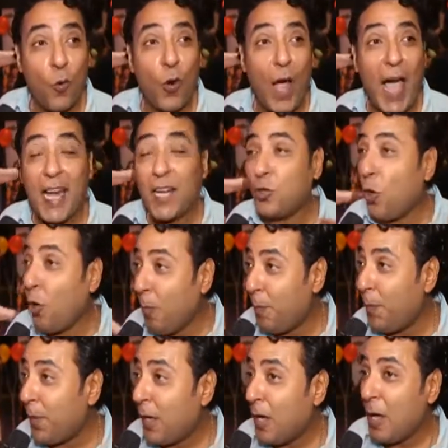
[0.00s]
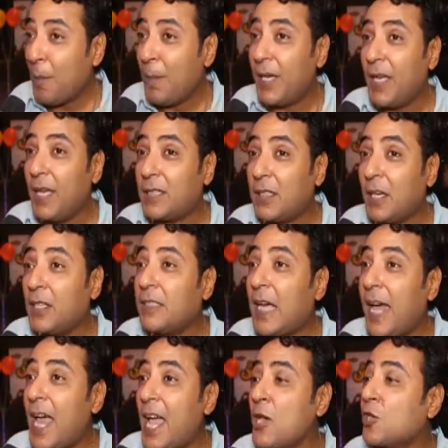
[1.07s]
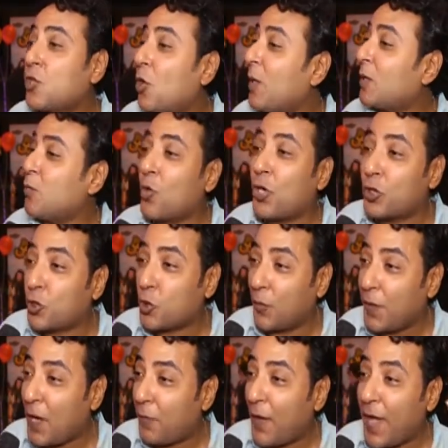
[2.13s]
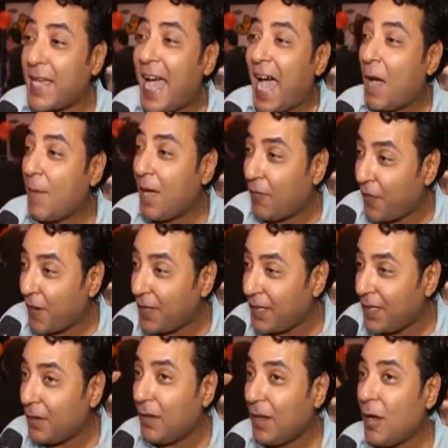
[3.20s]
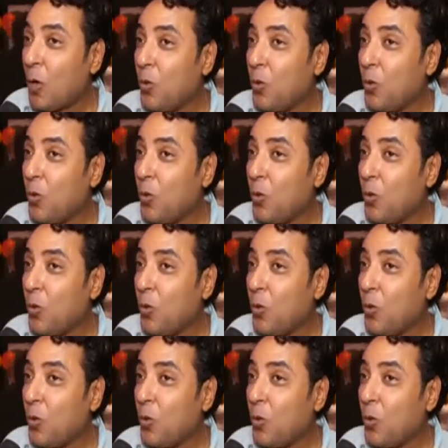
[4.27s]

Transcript: وحاله حب بتقضي على اي صعوبات ممكن تشوفيها في اي عمل فني